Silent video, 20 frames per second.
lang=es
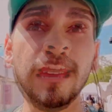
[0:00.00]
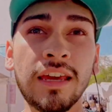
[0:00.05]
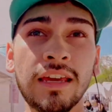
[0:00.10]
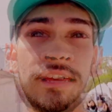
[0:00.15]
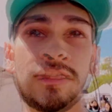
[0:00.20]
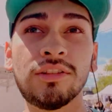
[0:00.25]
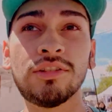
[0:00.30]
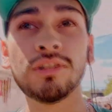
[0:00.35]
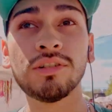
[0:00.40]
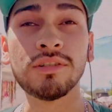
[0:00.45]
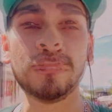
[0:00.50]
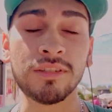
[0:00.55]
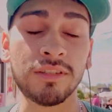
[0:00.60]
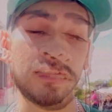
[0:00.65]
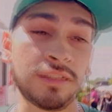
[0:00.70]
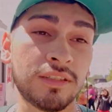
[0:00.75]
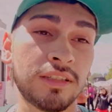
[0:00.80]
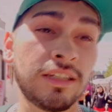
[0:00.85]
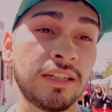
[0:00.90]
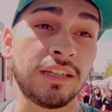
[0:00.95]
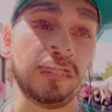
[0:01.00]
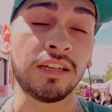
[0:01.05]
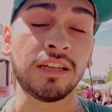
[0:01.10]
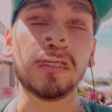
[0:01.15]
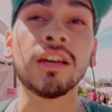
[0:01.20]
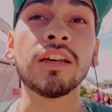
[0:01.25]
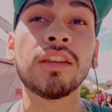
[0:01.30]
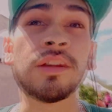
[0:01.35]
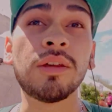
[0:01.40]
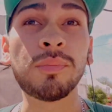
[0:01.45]
Entonces,
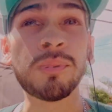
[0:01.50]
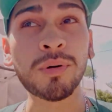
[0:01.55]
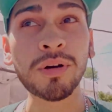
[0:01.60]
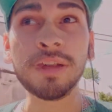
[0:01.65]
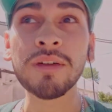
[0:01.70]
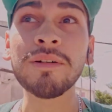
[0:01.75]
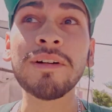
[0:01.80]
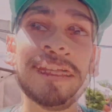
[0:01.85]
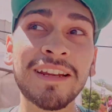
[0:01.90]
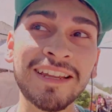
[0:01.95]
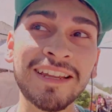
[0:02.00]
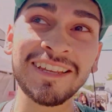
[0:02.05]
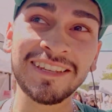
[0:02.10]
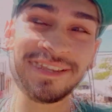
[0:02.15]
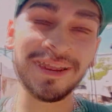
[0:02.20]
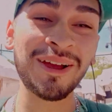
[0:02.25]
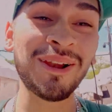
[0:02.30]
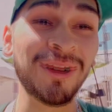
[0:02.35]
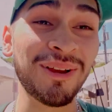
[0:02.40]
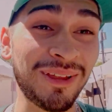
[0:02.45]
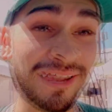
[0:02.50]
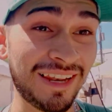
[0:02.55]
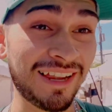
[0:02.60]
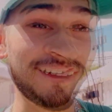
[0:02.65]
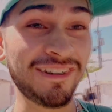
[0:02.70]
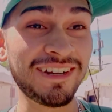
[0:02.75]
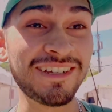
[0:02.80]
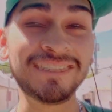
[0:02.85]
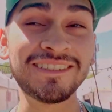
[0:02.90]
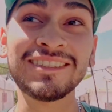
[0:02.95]
eh, después de haber hecho lo de la
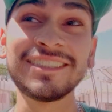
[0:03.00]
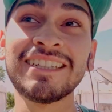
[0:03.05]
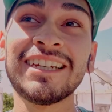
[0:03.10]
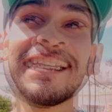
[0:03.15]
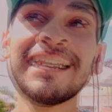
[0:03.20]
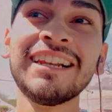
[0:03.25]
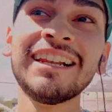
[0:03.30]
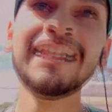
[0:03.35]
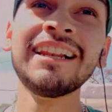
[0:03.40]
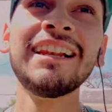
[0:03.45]
obra social,